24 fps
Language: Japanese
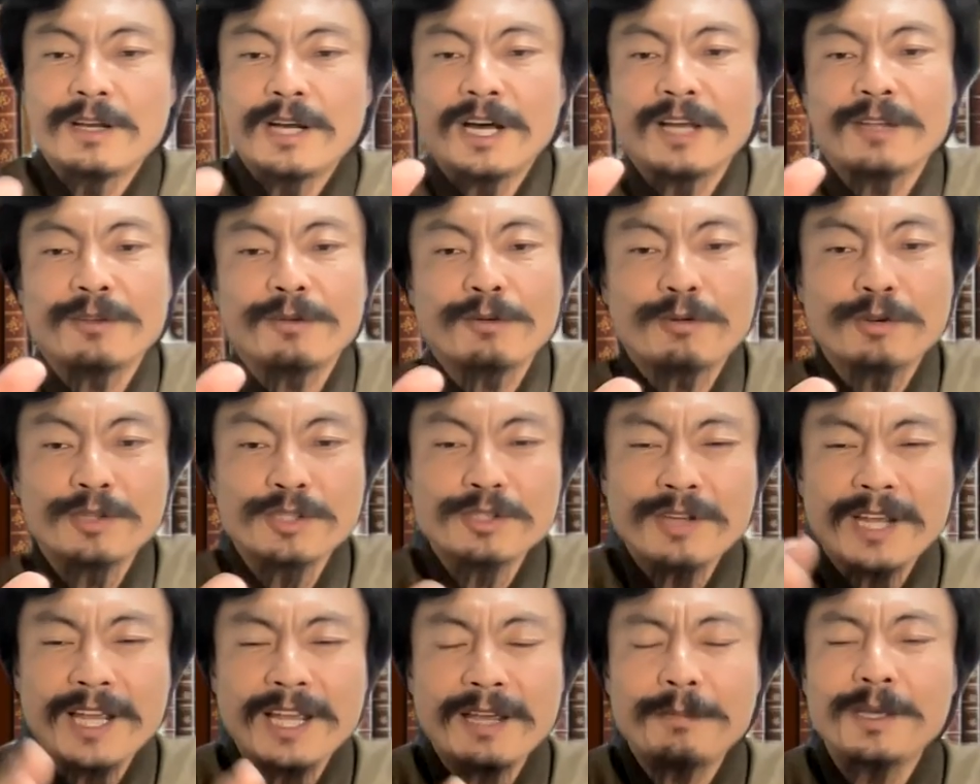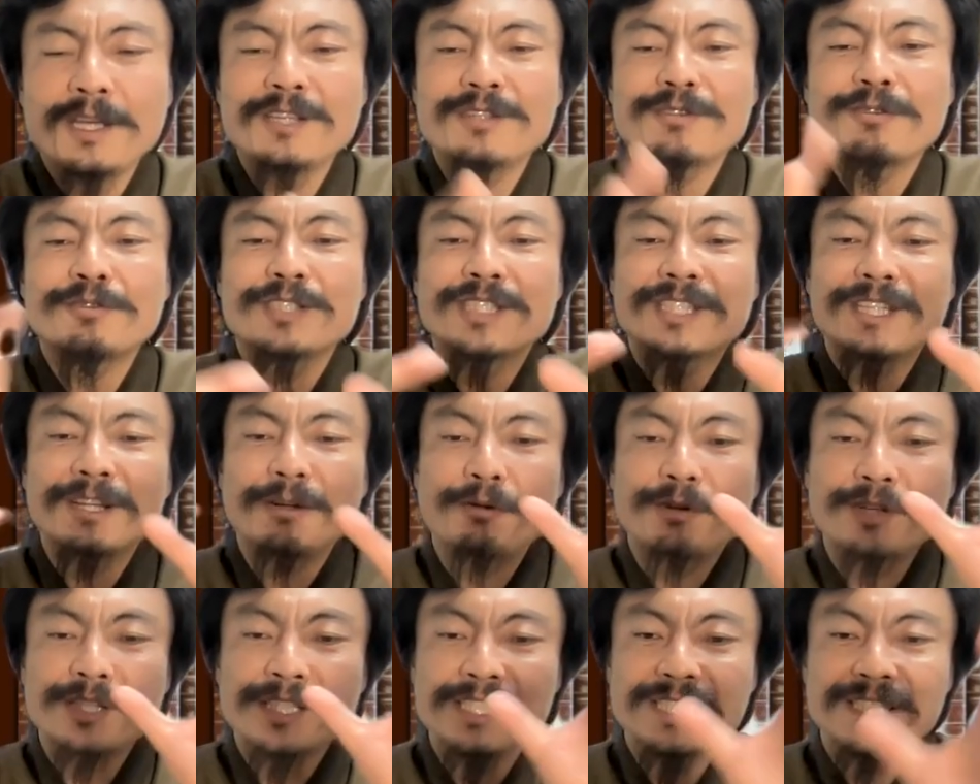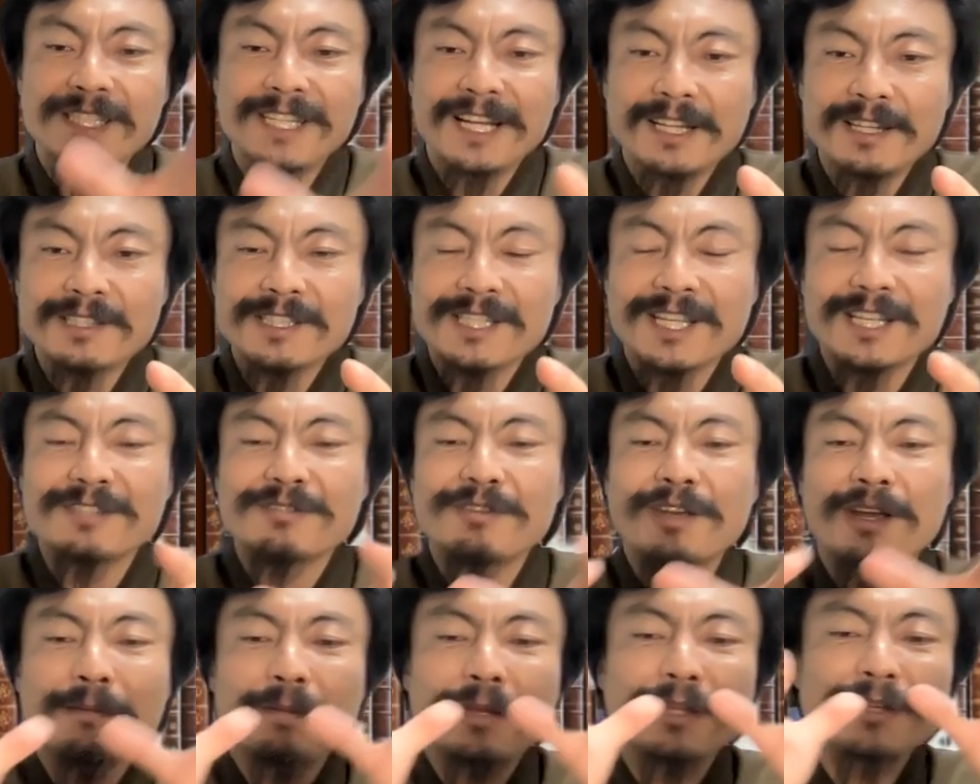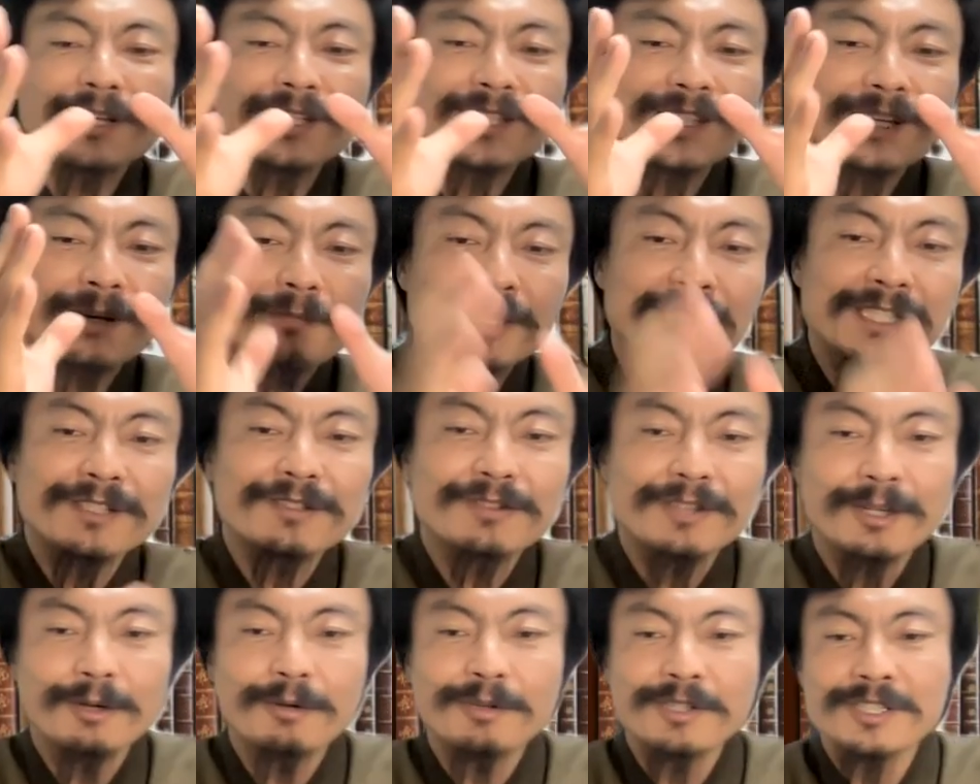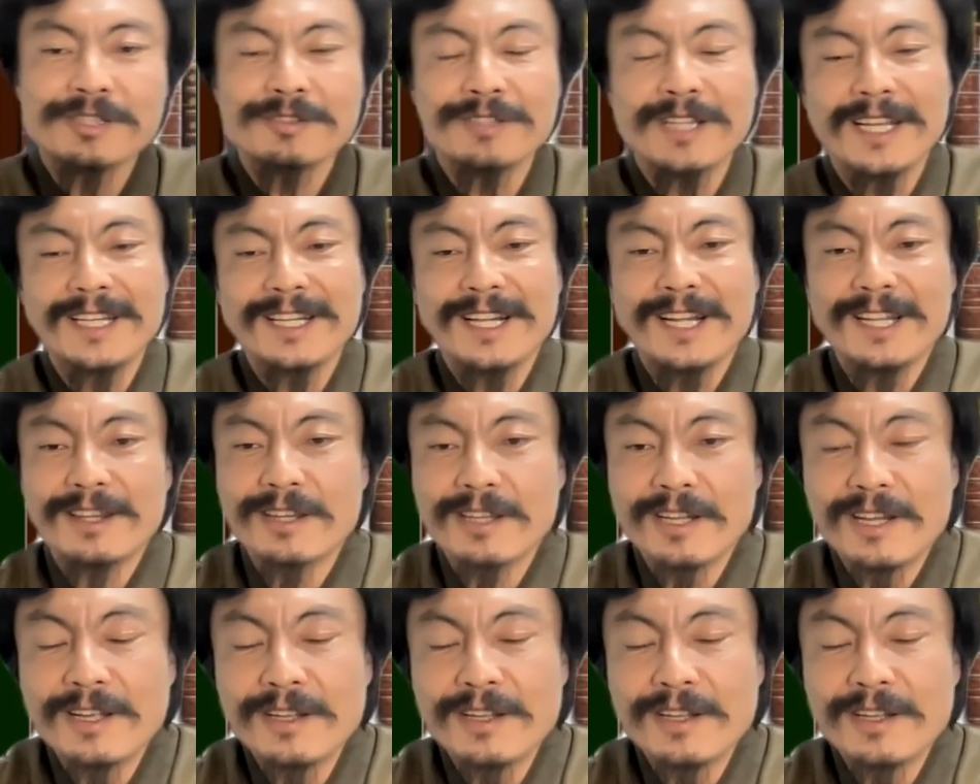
あの50平米以上にしてほしいな、30平米のやつあんま作ってほしくないなっ